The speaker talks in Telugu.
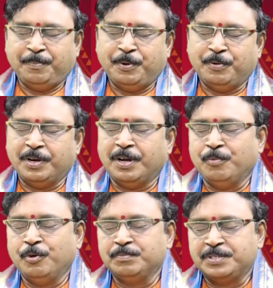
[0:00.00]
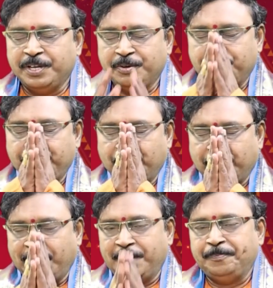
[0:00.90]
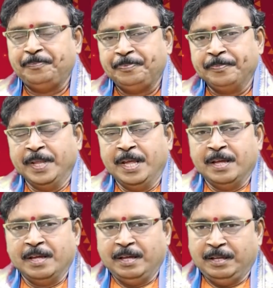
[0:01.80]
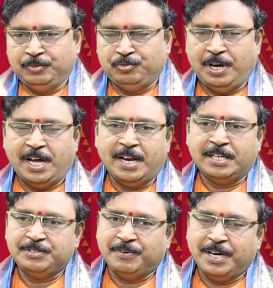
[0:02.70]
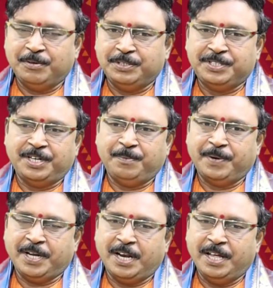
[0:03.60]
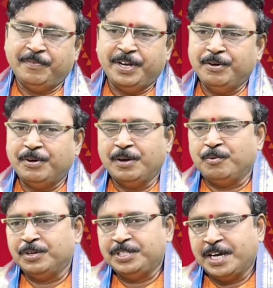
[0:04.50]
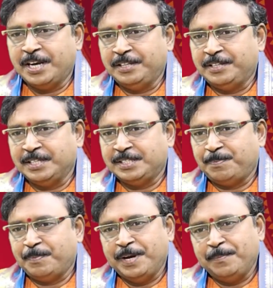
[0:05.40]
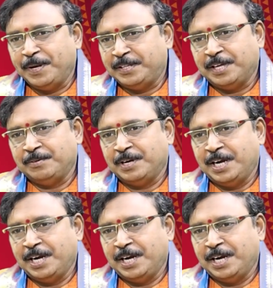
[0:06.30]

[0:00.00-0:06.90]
తప్పకుండా ఓం శ్రీ గురుభ్యో నమ తులారాశి వాళ్ళకు వచ్చేటప్పటికల్లా ఇవన్నీ కూడా గోచారీత్యా చెప్పబడే ఫలితాలు